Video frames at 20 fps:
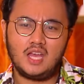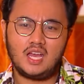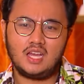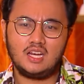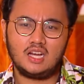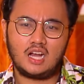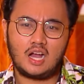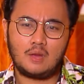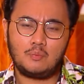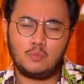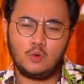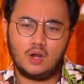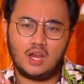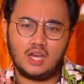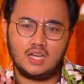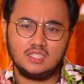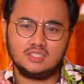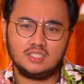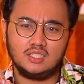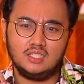ada
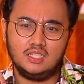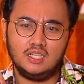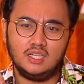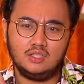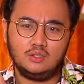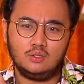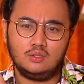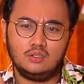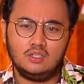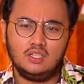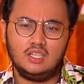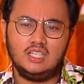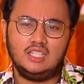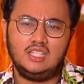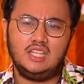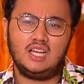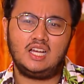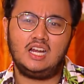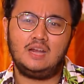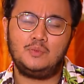kapulaga segede itu,
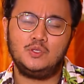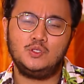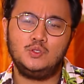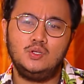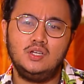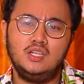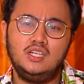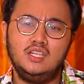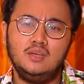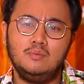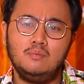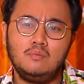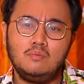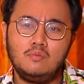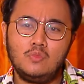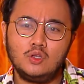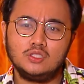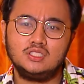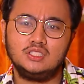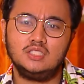ya kenapa juga
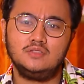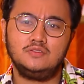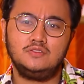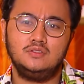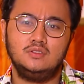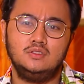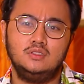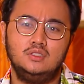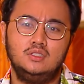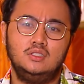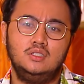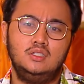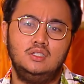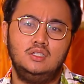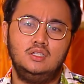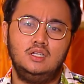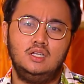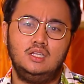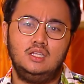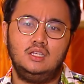diemot, Chef?
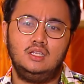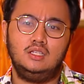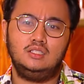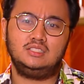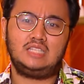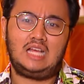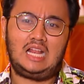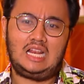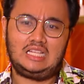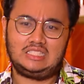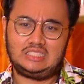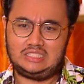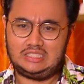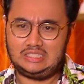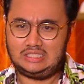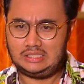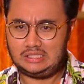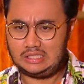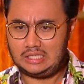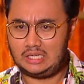Salah
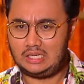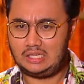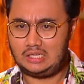sendiri kan?